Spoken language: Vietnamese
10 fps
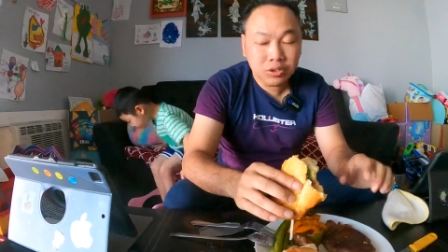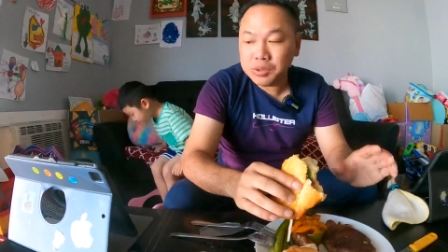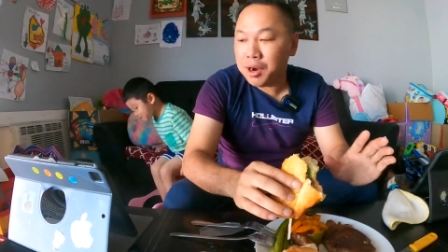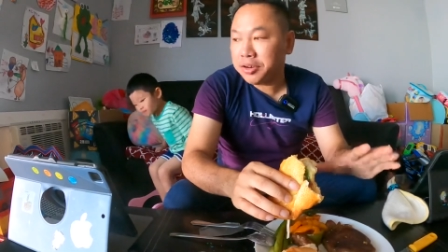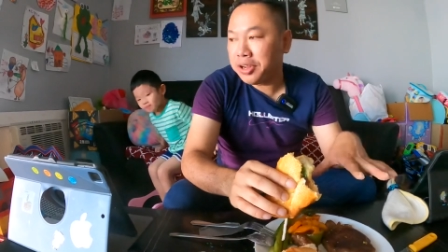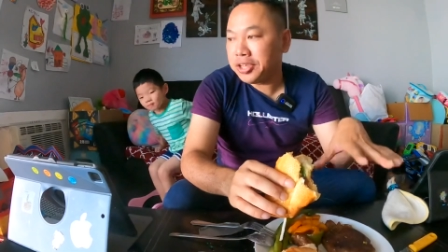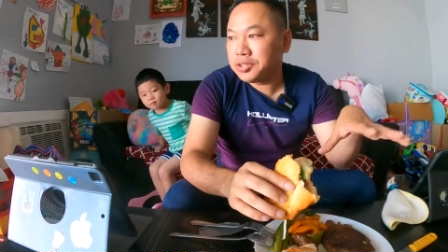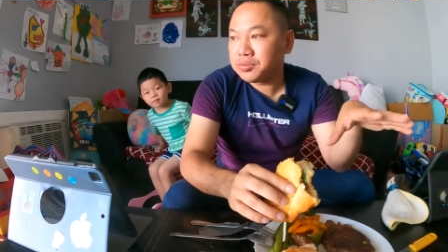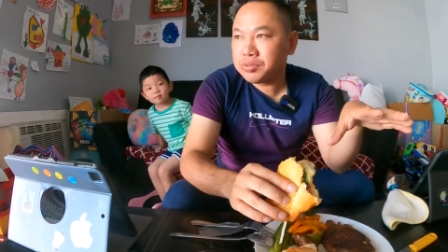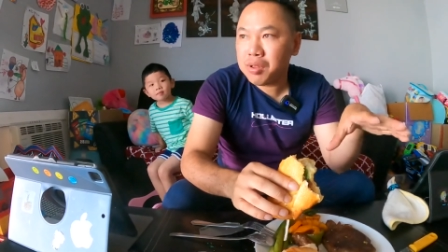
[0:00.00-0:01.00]
cái bò này
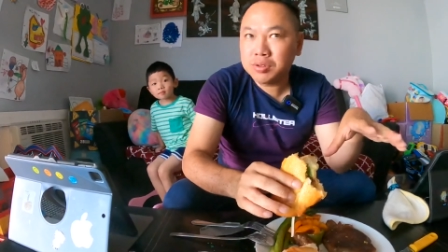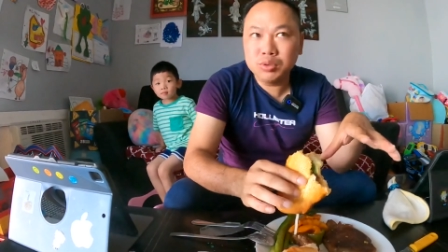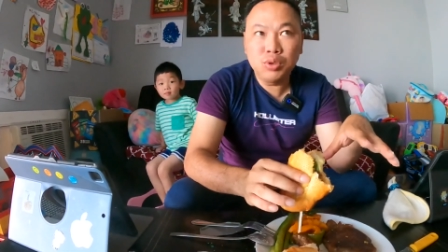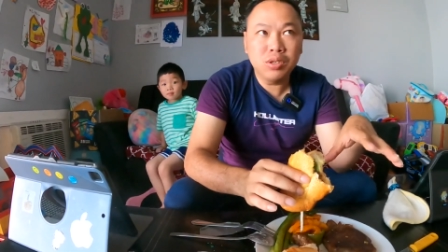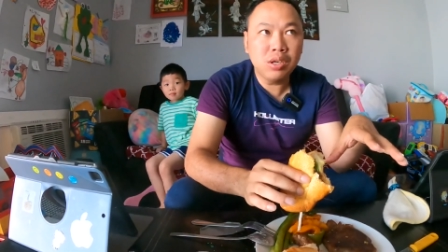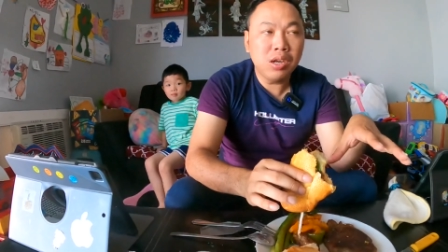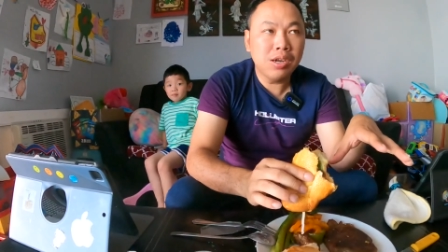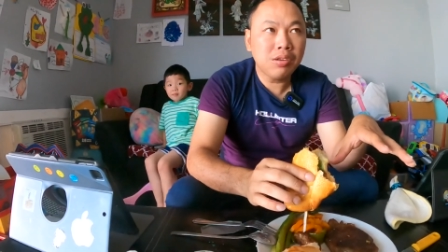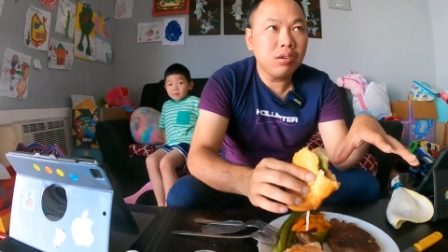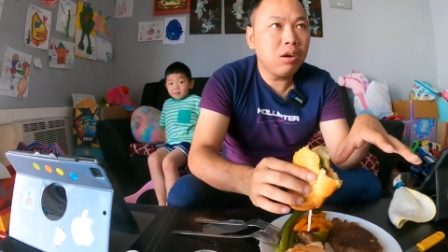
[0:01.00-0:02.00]
á nó nguyên nó
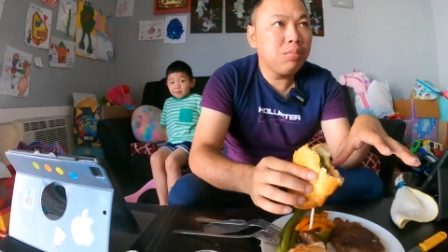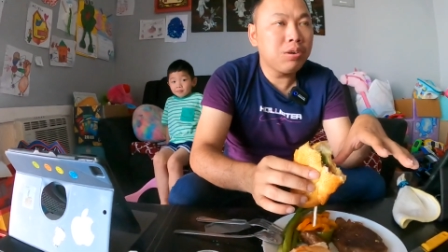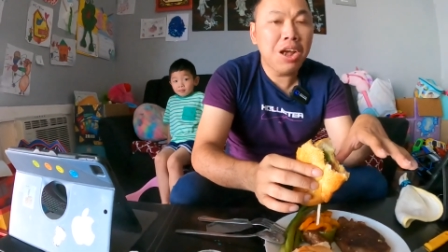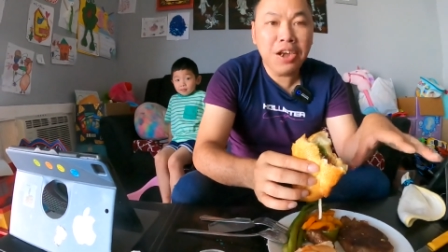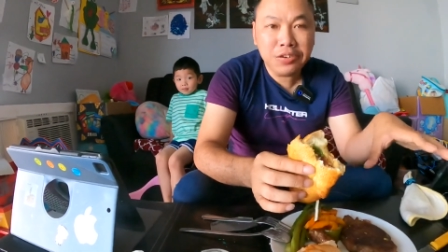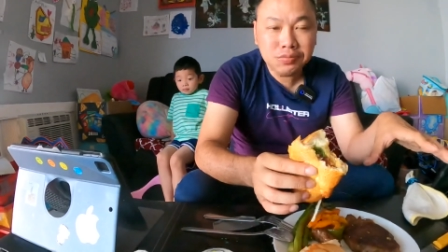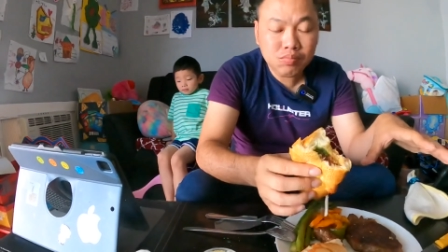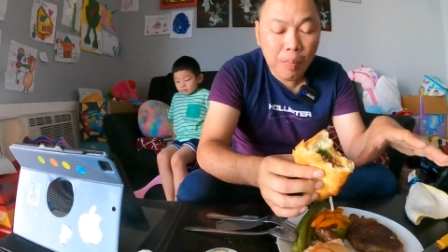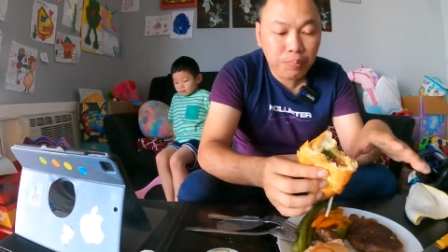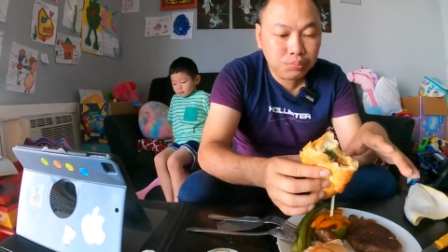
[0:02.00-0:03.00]
là cái con màu đen
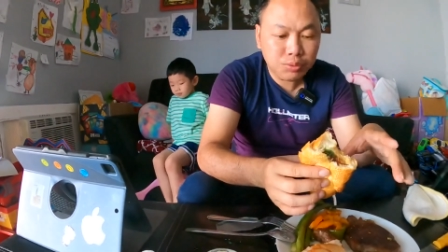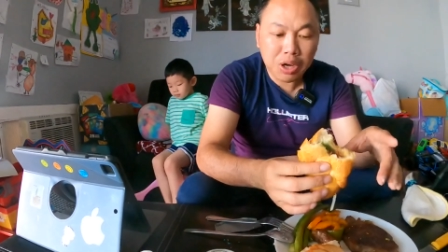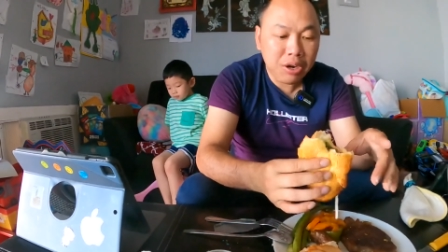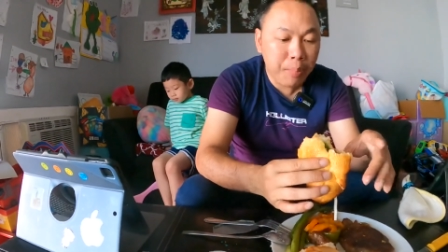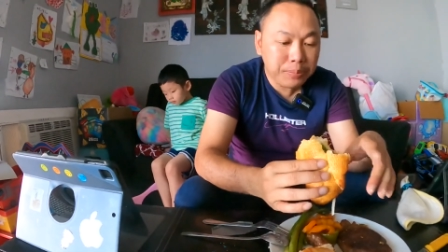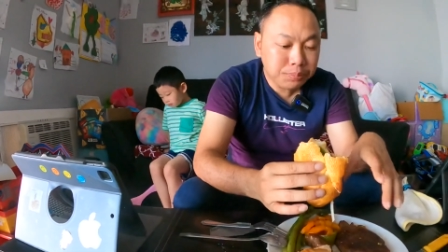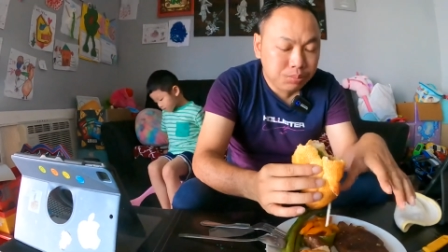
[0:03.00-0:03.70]
nó bự lắm